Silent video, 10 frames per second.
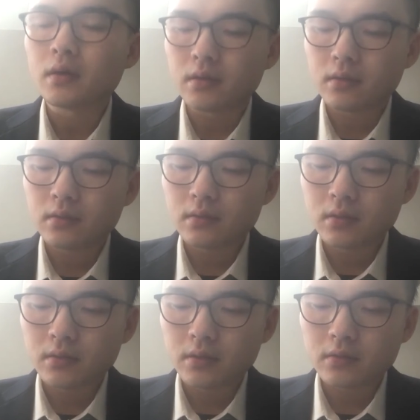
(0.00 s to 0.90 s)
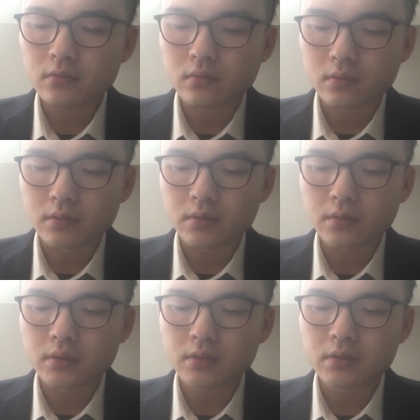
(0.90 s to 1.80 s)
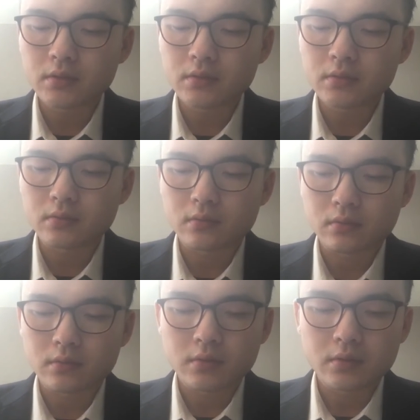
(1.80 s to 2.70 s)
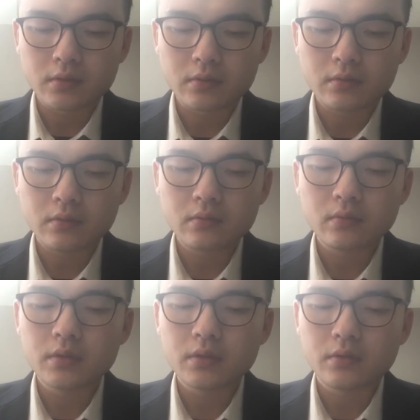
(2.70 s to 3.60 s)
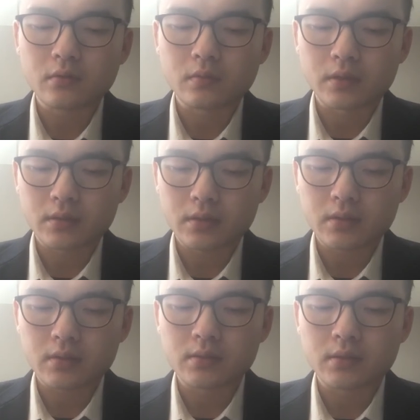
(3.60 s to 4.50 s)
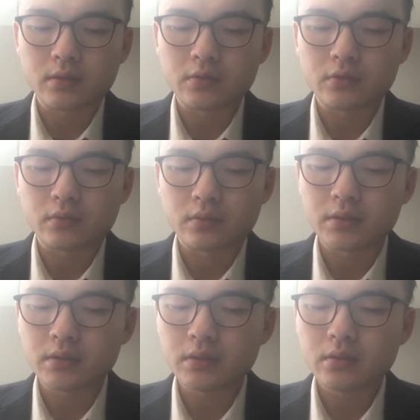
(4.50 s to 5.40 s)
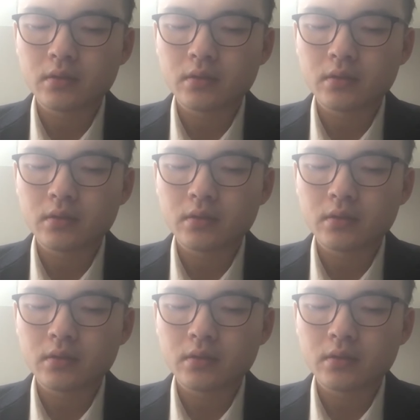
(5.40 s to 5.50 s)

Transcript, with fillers: インターネット技術のユニコーン企業まで成長し、